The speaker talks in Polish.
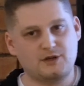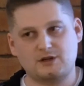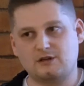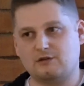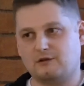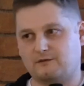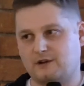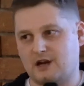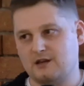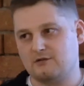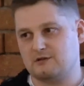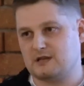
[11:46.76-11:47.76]
Magento i
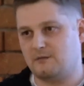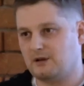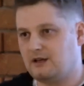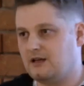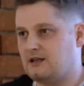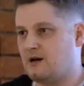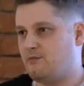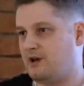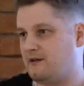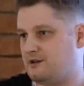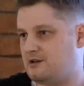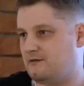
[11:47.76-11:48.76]
wgraniu sample data
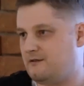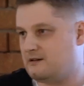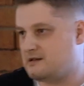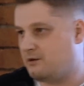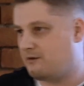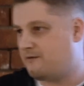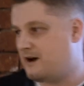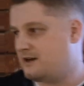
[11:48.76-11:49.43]
pojawia się fa całkiem